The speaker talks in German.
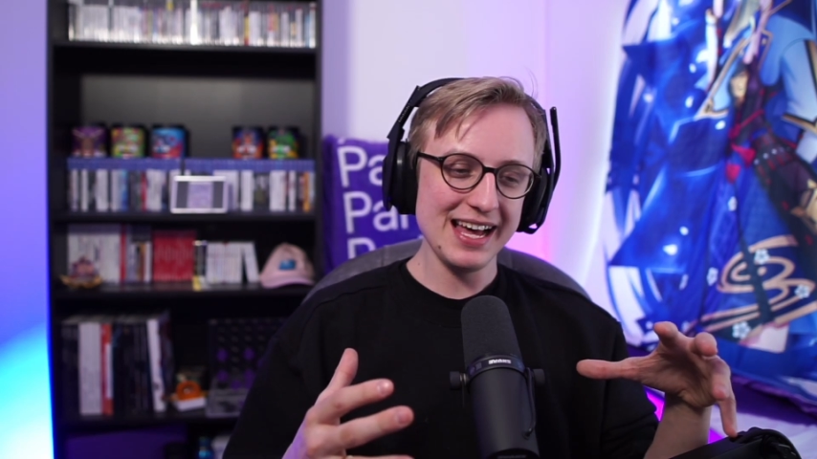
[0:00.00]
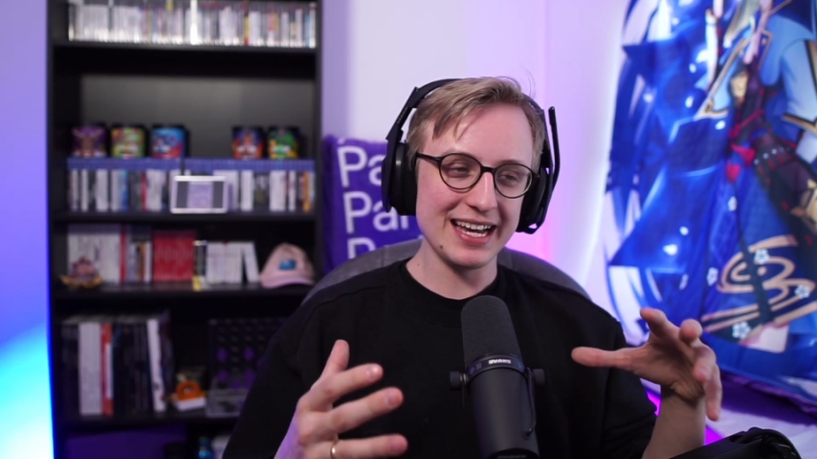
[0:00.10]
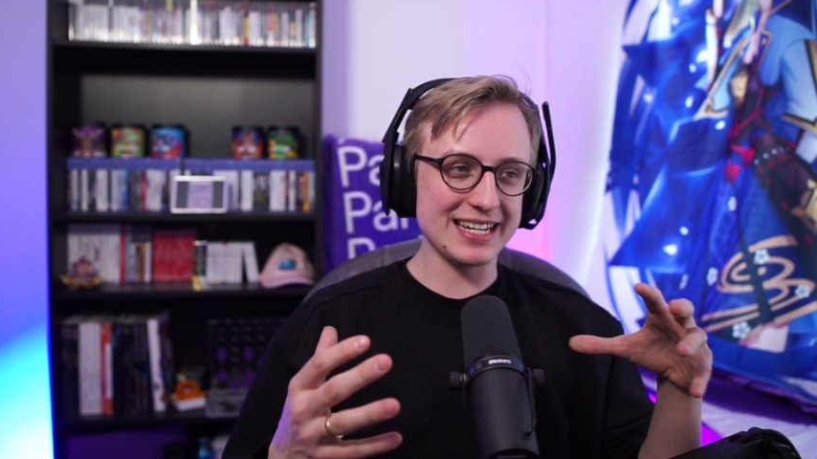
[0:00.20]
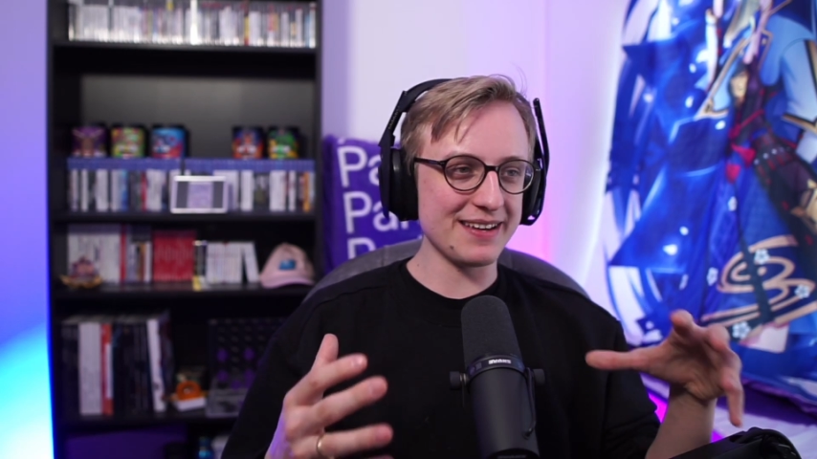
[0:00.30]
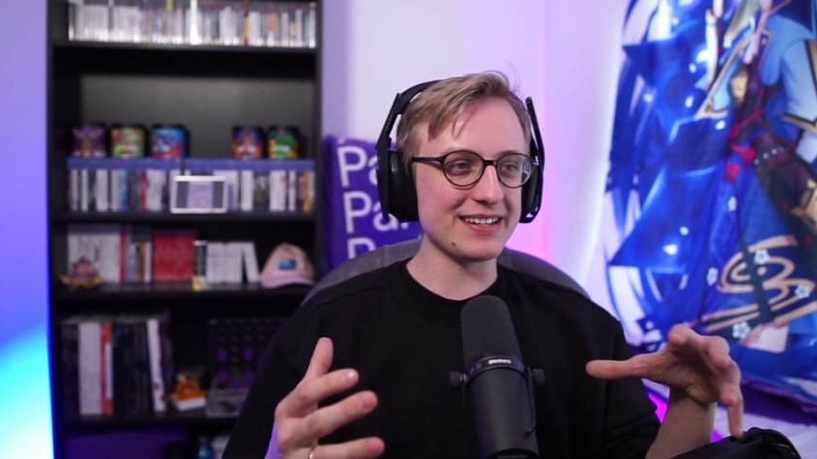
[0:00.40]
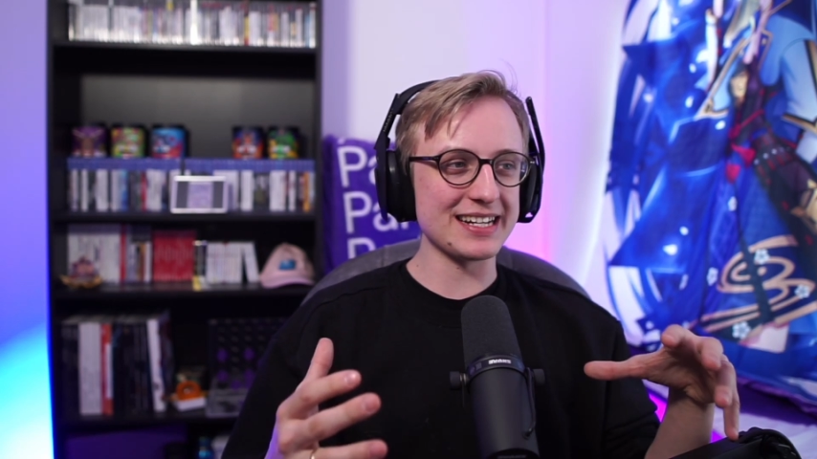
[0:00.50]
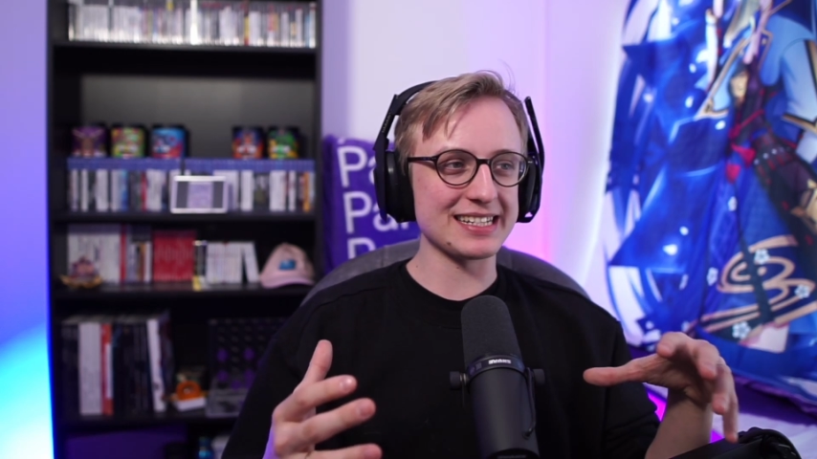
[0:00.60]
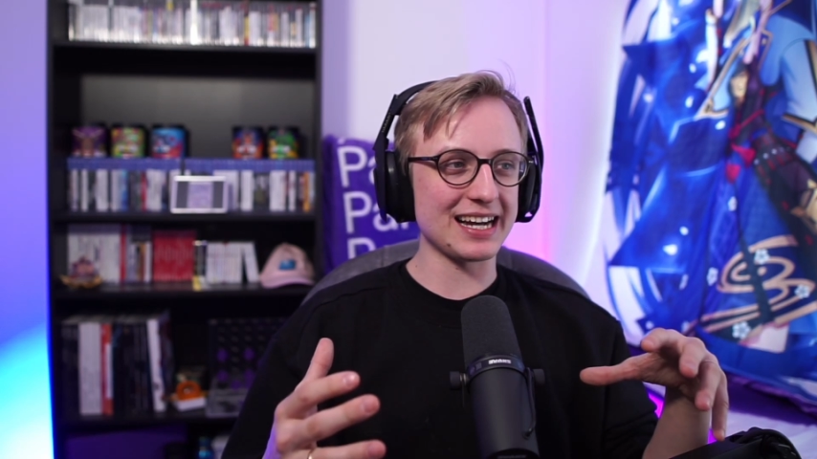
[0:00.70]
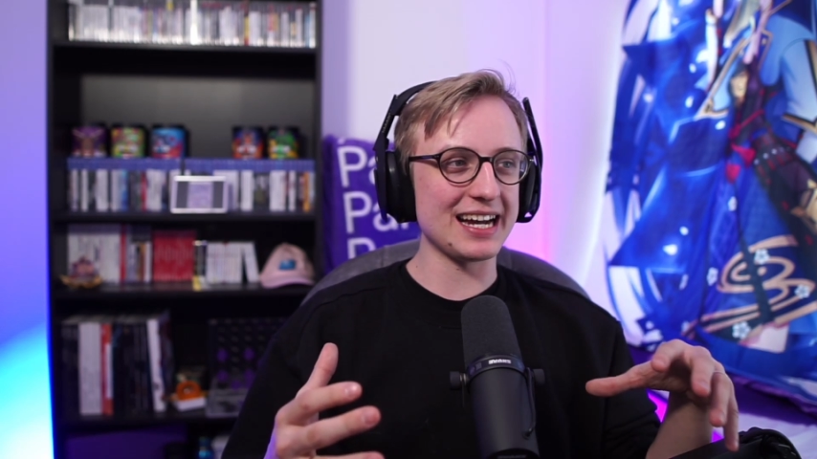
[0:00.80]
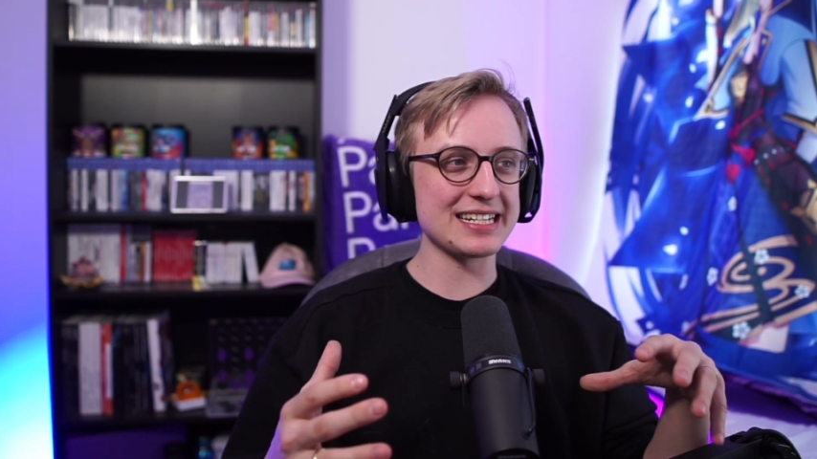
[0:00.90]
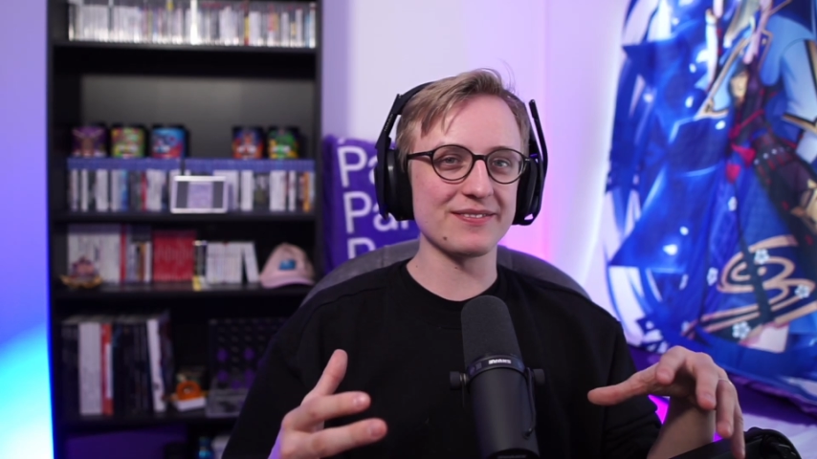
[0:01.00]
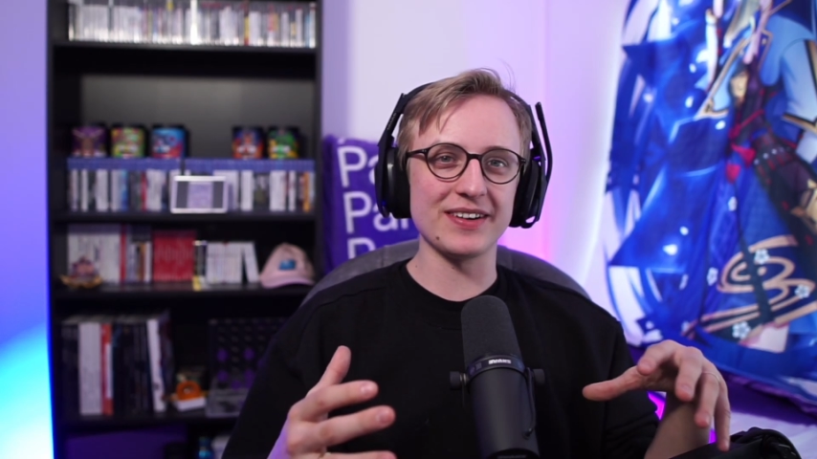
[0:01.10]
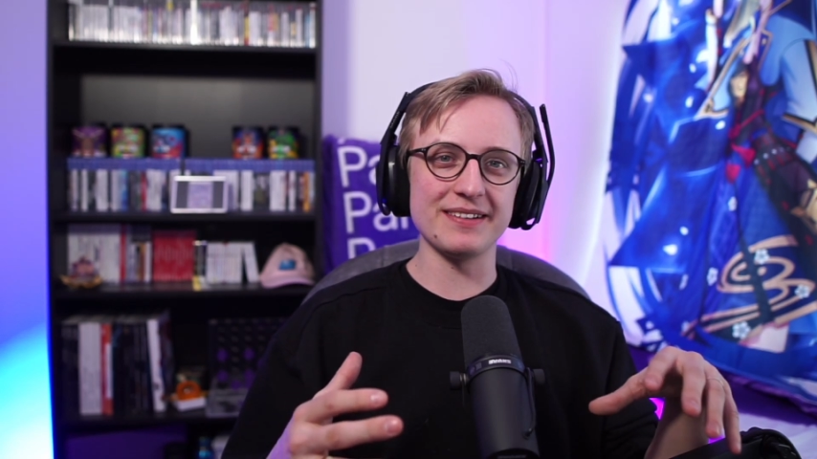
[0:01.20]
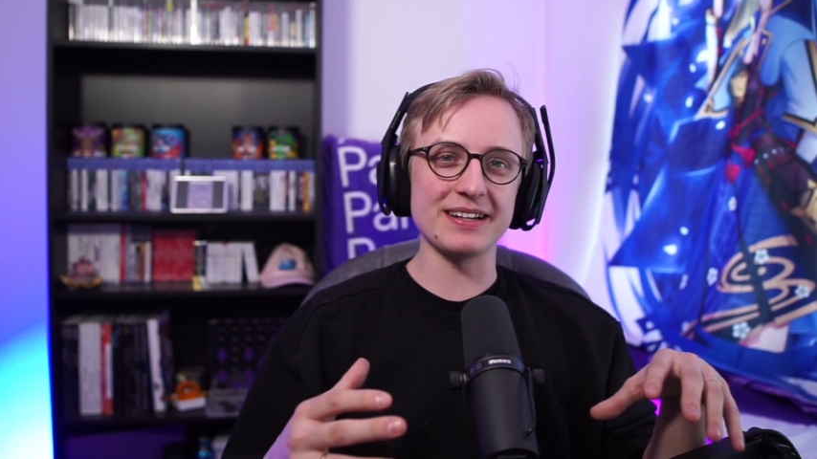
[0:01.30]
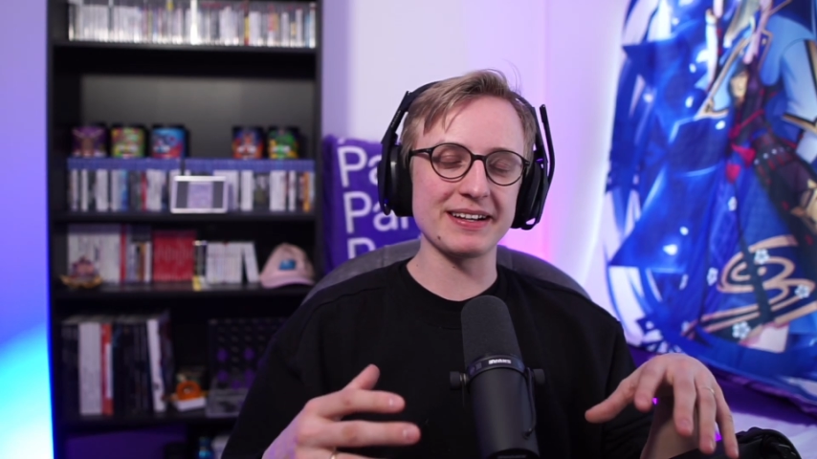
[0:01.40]
in dem ich das erreicht habe,
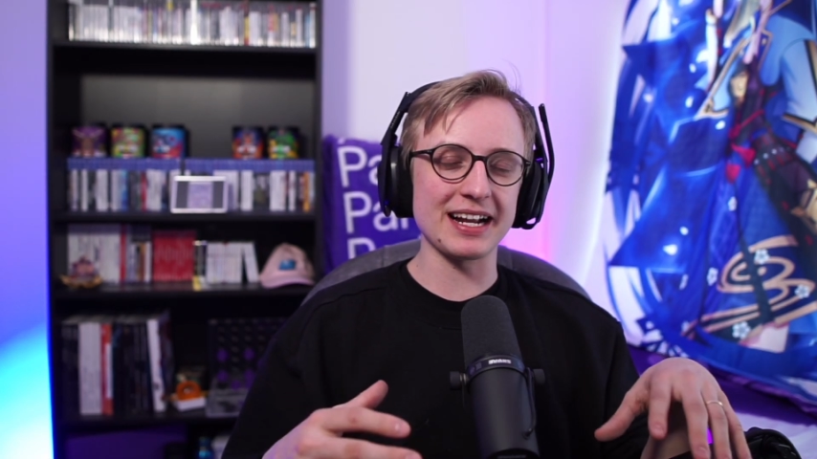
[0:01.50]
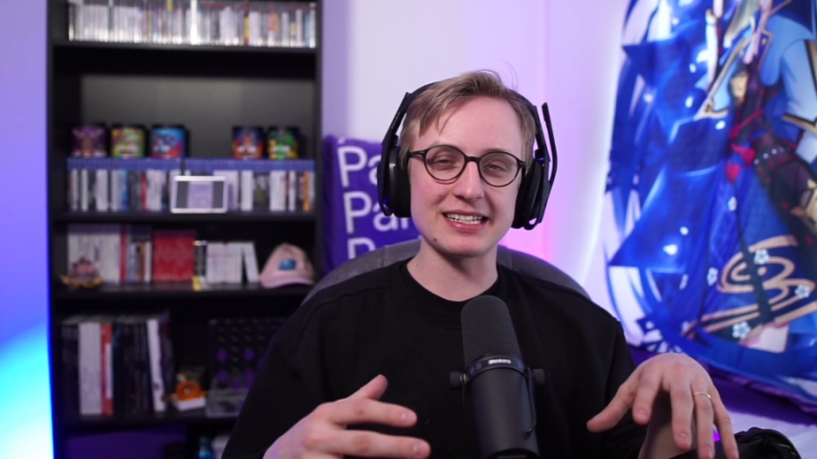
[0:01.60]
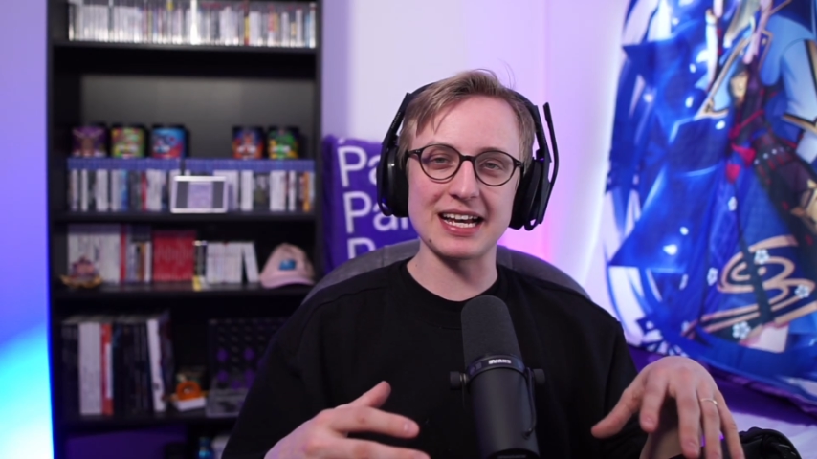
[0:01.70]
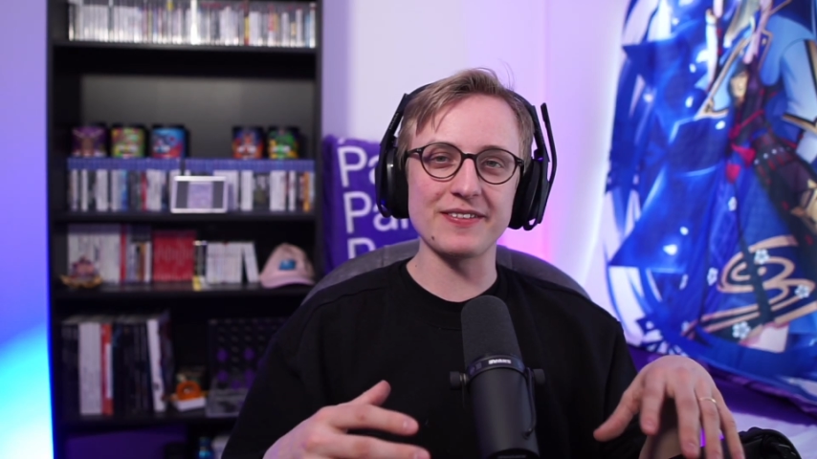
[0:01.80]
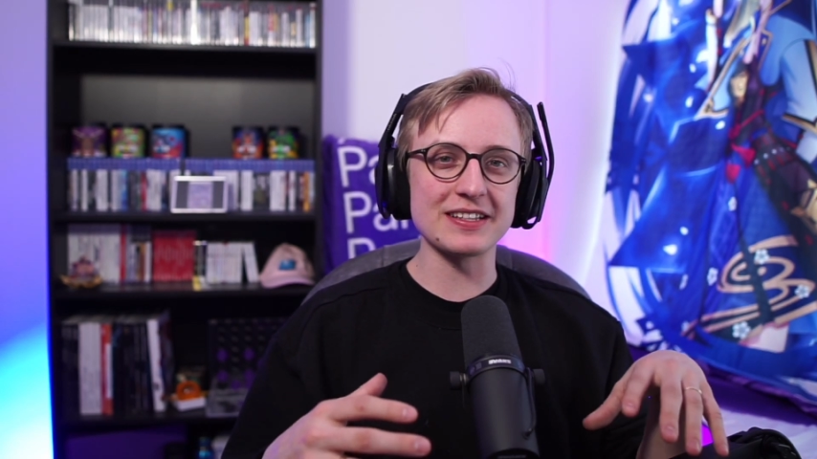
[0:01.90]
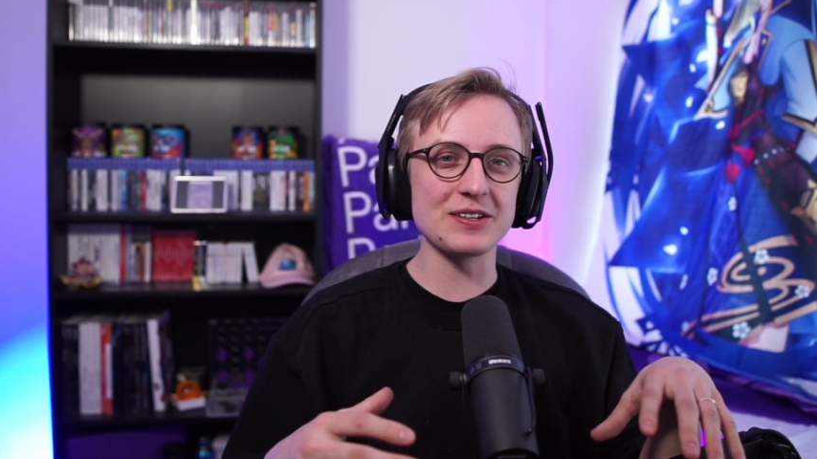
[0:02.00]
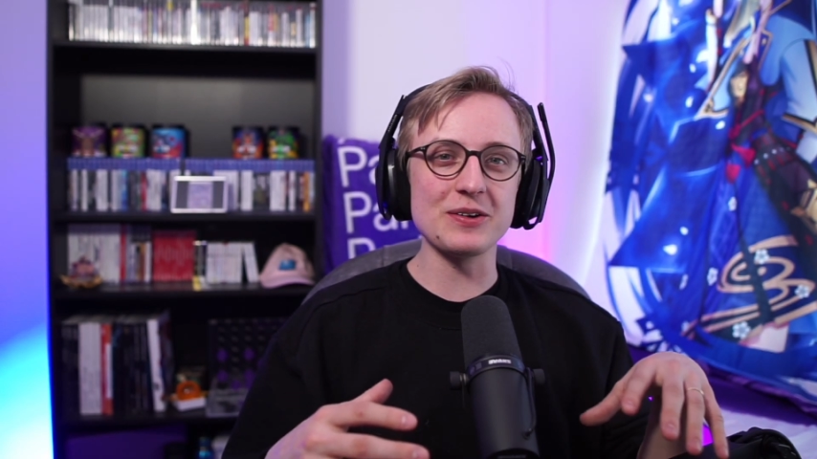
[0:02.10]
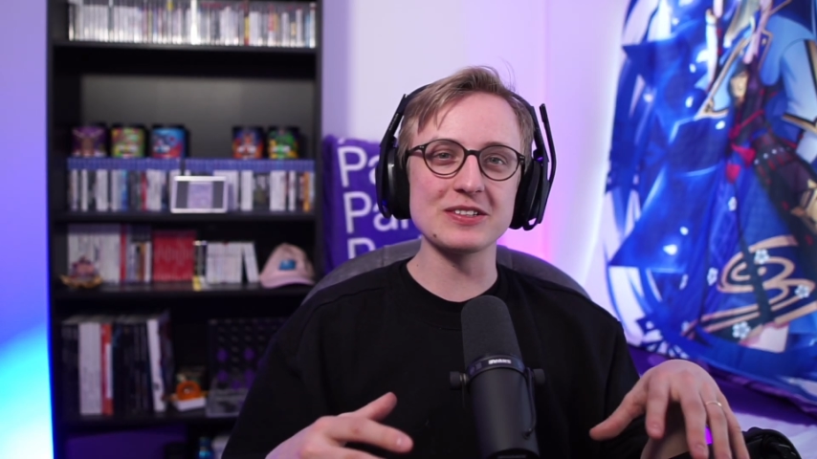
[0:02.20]
weil mich das einfach so,